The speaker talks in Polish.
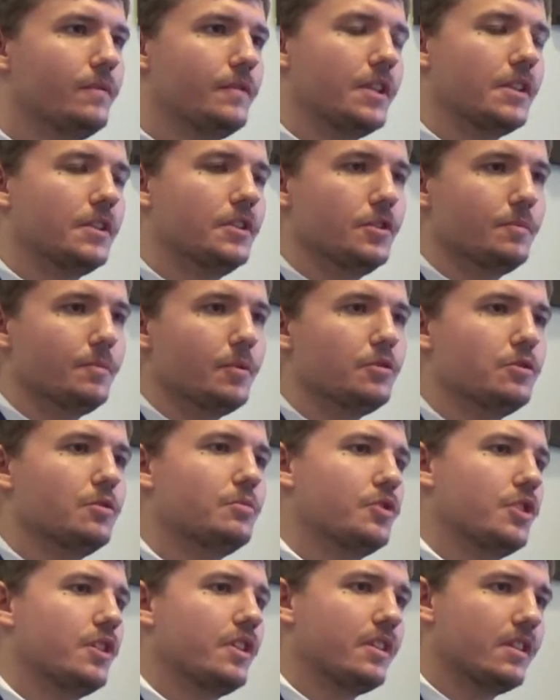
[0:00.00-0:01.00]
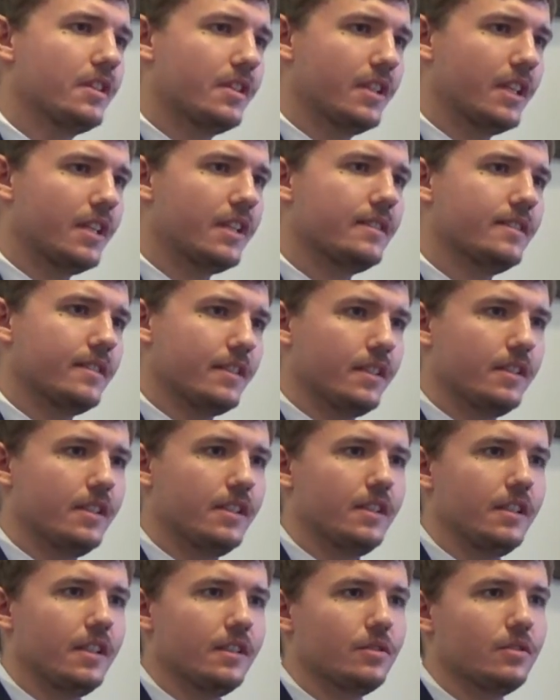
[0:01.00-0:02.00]
w taki sposób, że teraz,
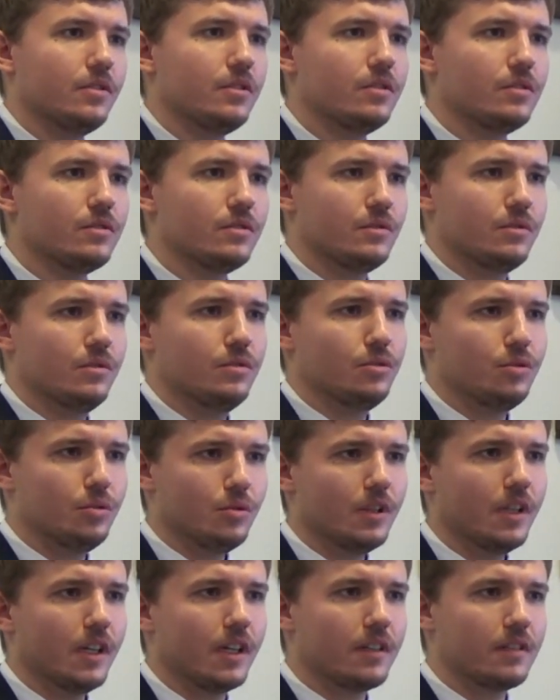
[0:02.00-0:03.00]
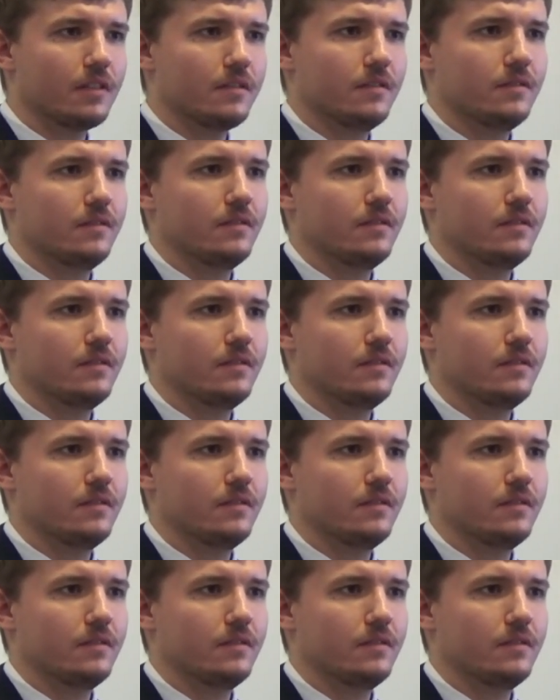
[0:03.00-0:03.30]
kiedy jego córka